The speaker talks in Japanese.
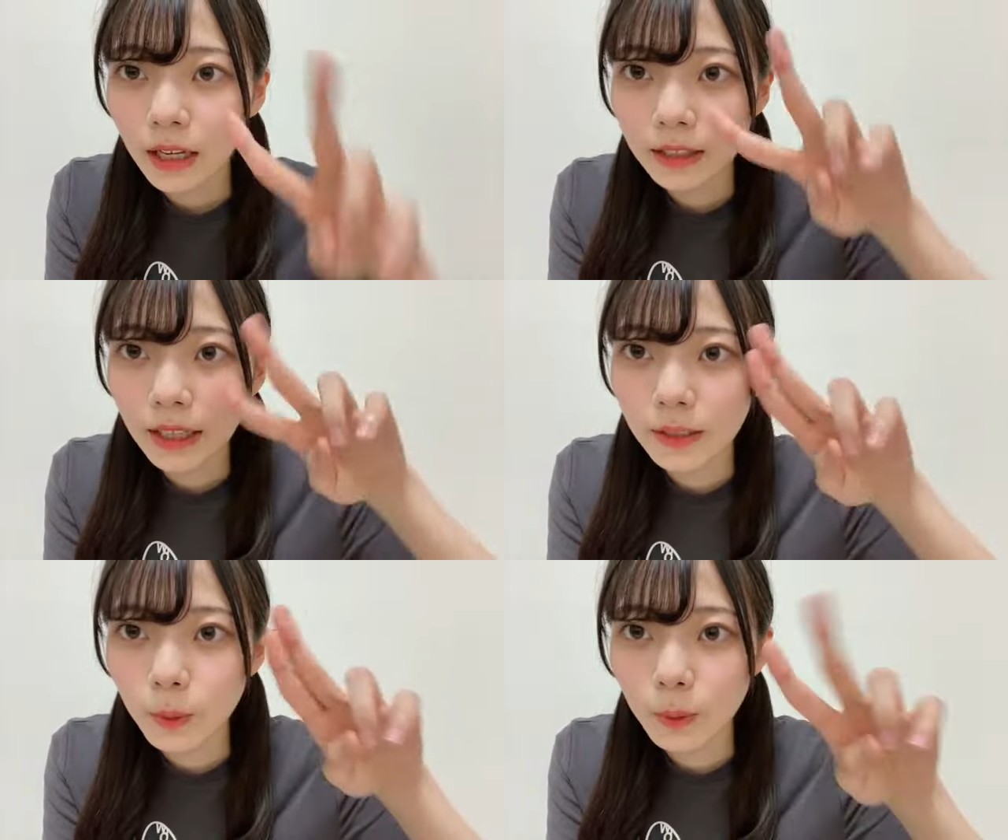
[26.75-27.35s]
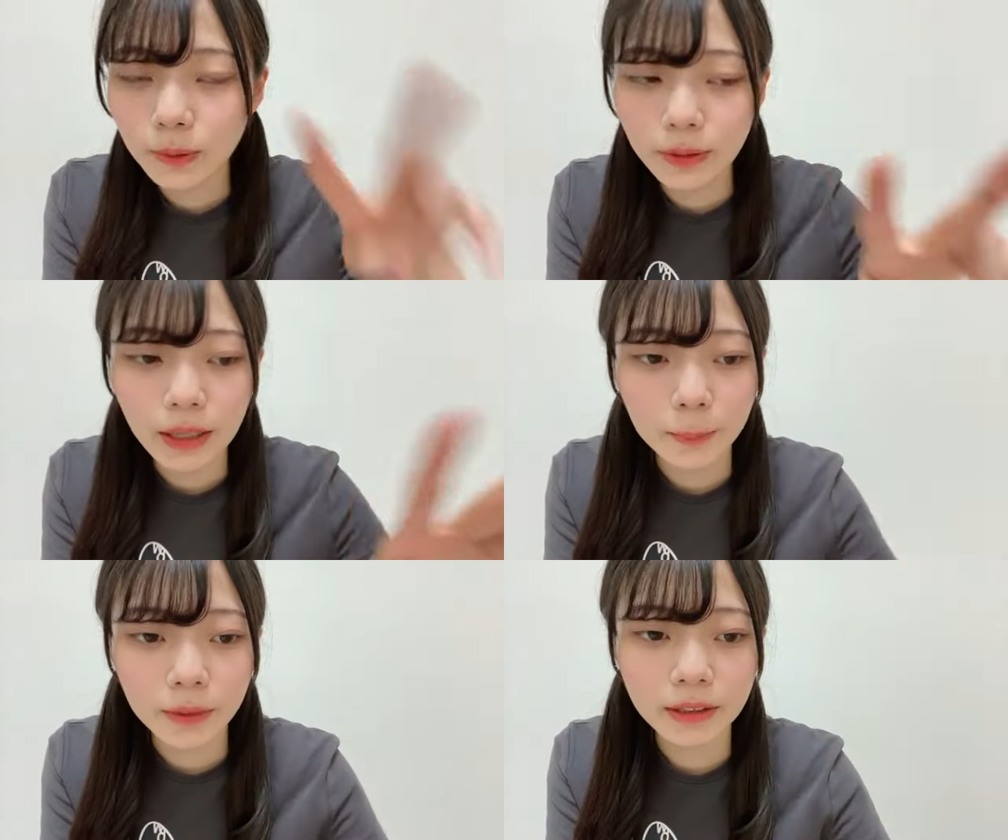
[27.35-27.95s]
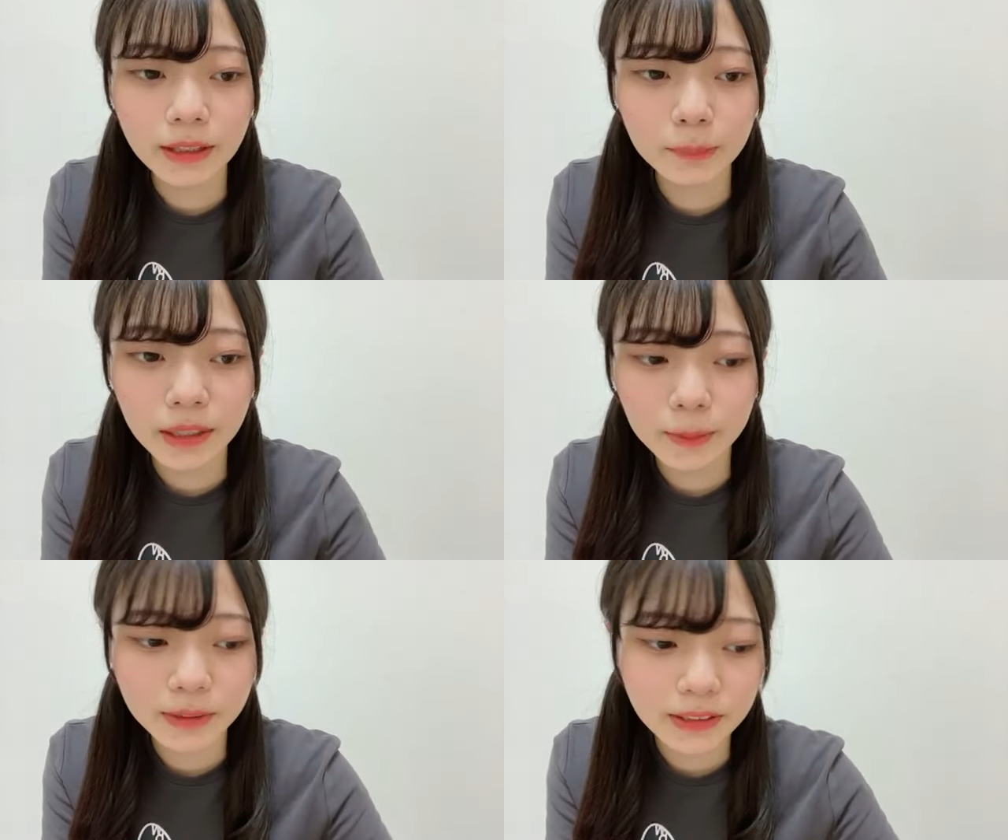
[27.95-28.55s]
担当が回ってまい
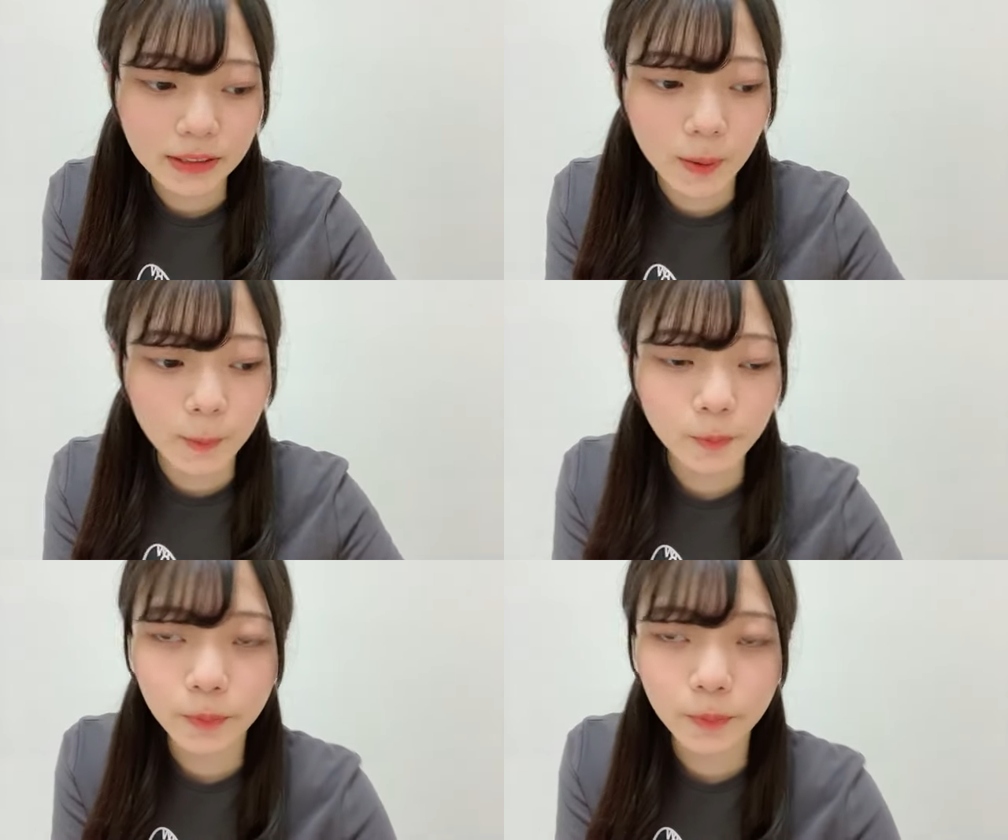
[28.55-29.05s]
りました